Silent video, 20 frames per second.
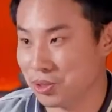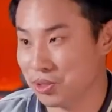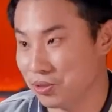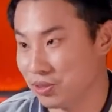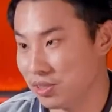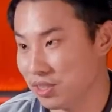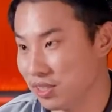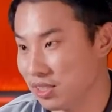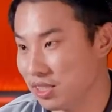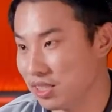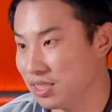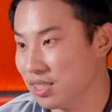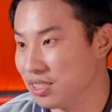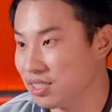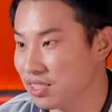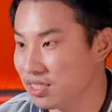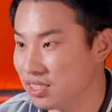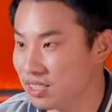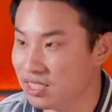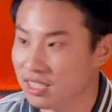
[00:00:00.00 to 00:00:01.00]
是有能力让
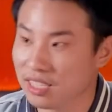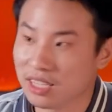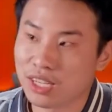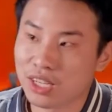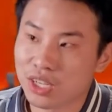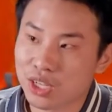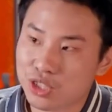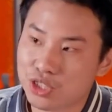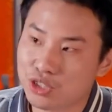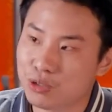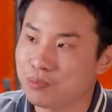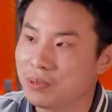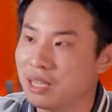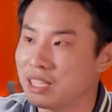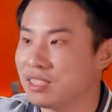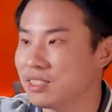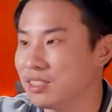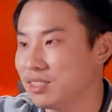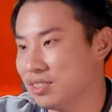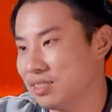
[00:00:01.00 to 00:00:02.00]
这个气就
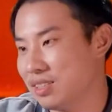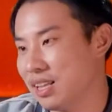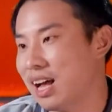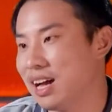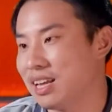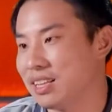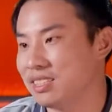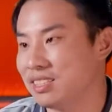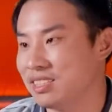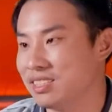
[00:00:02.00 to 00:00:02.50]
变成他的